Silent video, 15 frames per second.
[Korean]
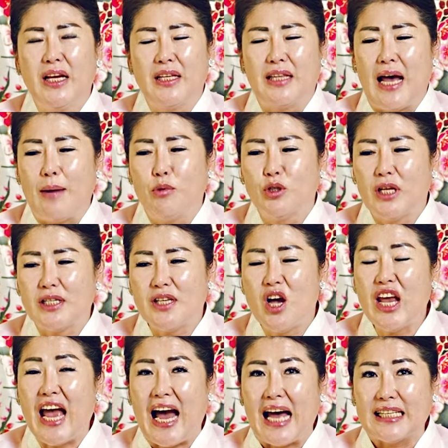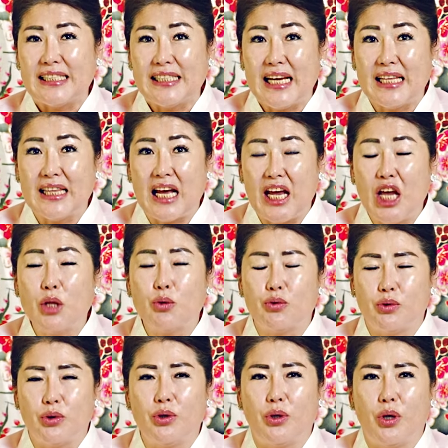나보다 성에 안 찬다
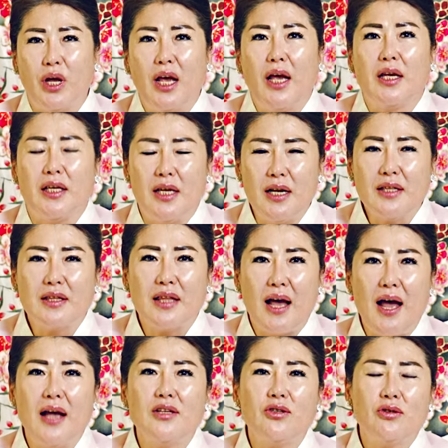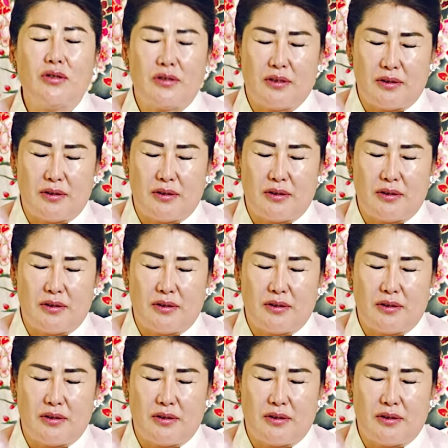해도 일단